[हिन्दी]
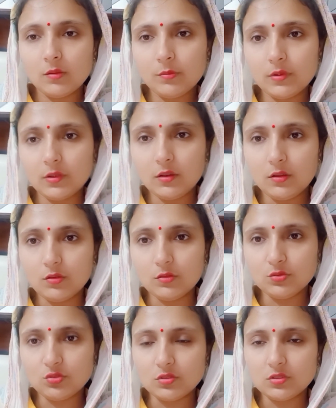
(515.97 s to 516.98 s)
फिर यो
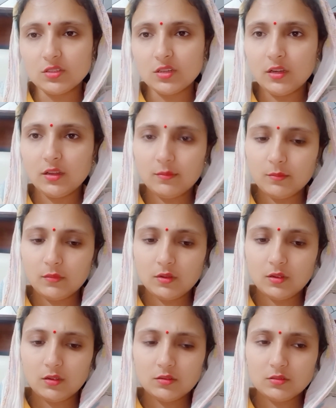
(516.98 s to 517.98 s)
जो को स्टेडियम
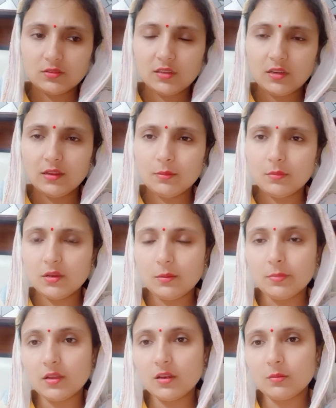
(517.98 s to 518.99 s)
में स्टेडियम में
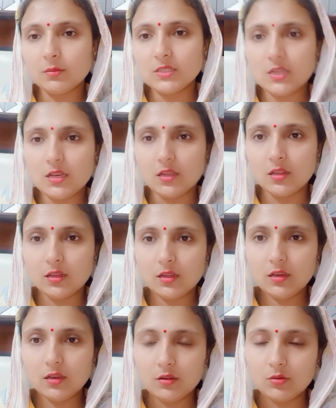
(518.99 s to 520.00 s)
नहीं पार्क में जा रहा था
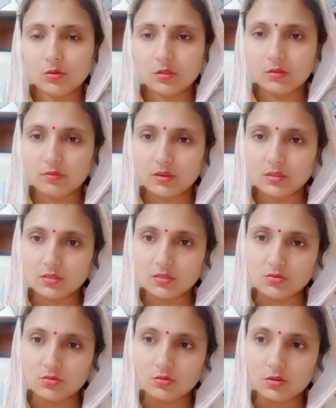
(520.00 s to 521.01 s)
खेलन और तो फिर
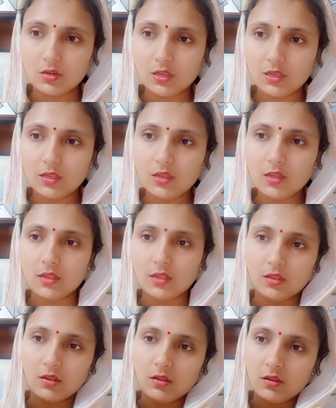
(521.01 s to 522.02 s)
इसका चोट लग गया
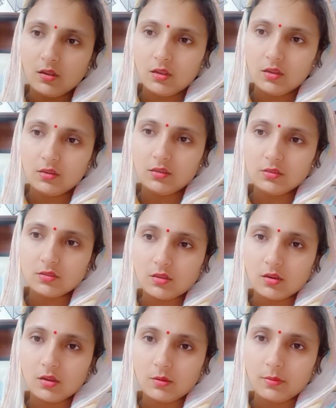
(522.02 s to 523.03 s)
ही इस
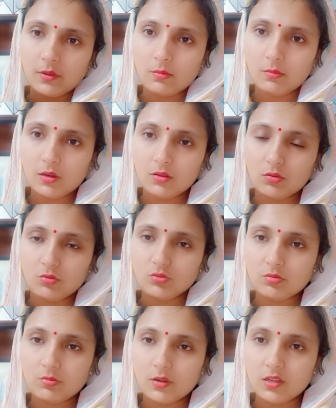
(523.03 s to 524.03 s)
करके फिर मैंने तो
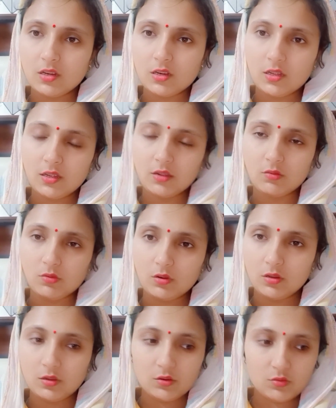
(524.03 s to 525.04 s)
कुछ बनाया
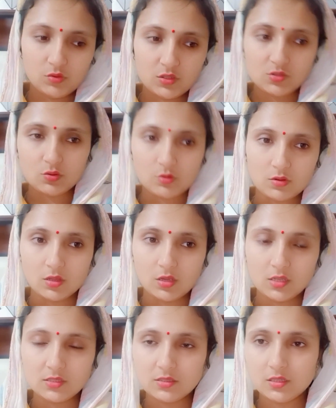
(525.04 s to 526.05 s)
नहीं नुए छोड़
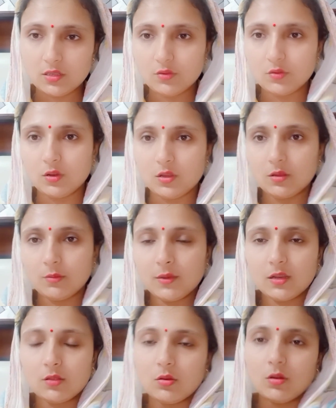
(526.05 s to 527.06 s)
दिया इससे क्यों हो रही थी
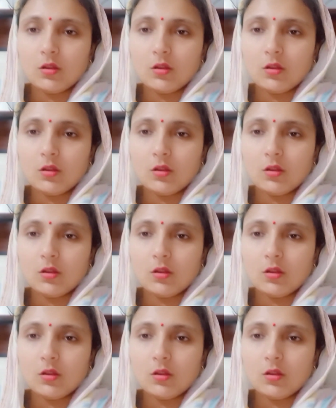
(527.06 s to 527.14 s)
मेरे तो